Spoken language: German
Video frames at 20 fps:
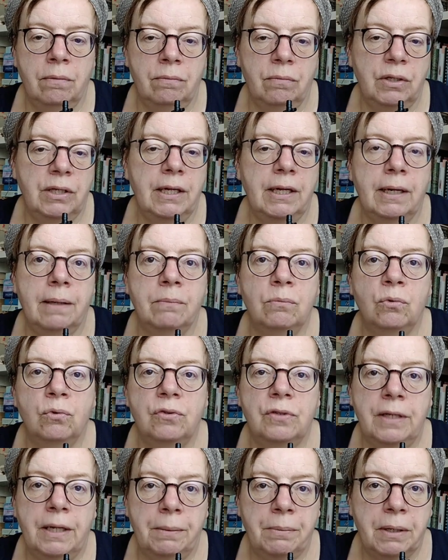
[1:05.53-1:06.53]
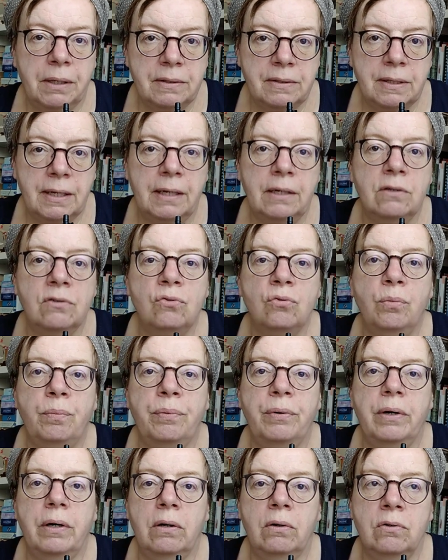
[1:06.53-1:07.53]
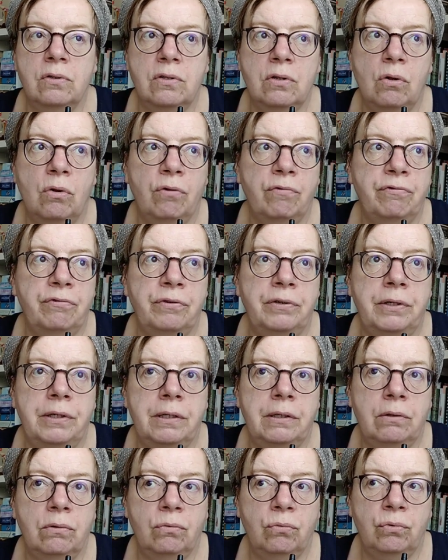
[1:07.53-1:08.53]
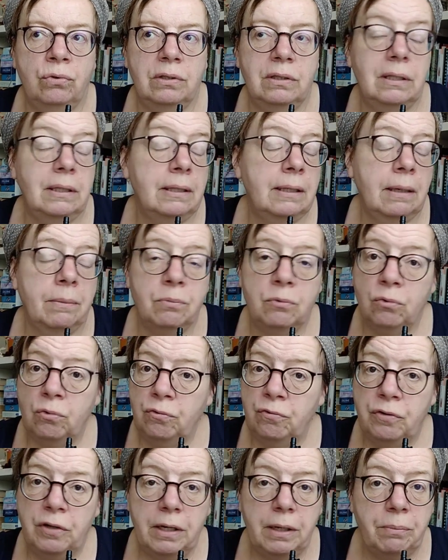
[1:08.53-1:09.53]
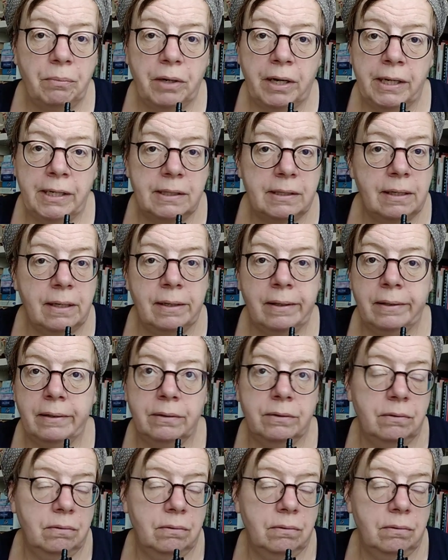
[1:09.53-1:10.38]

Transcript: jeder muss selber seine Suppe auslöffeln und ich habe so viel im Alltag